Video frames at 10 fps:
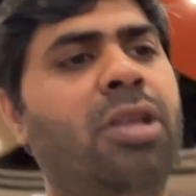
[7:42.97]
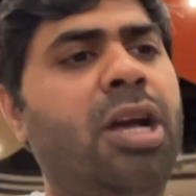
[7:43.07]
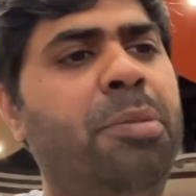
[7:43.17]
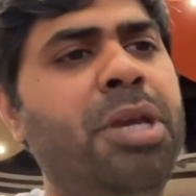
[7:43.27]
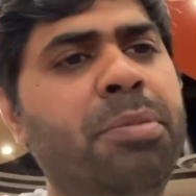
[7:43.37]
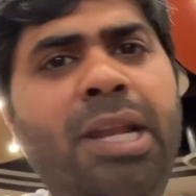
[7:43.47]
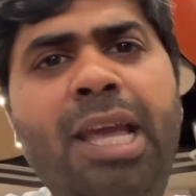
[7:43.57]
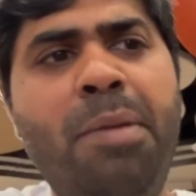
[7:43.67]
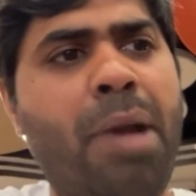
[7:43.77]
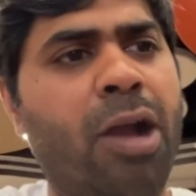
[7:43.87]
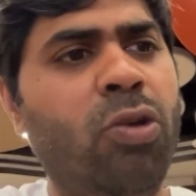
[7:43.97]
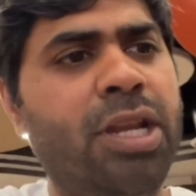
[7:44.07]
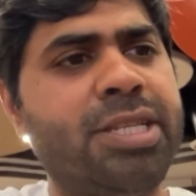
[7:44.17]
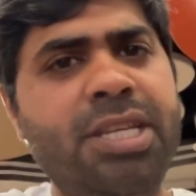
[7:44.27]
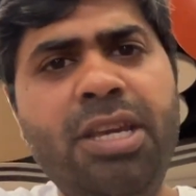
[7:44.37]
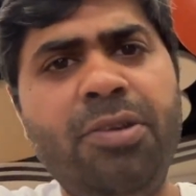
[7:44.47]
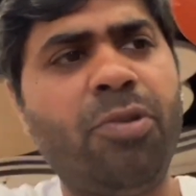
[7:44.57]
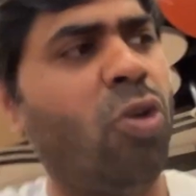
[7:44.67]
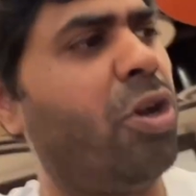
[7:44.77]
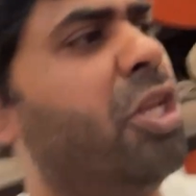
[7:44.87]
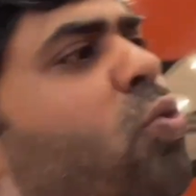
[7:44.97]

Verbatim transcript: अभी हमने लिया है मैंगो लस्सी और ये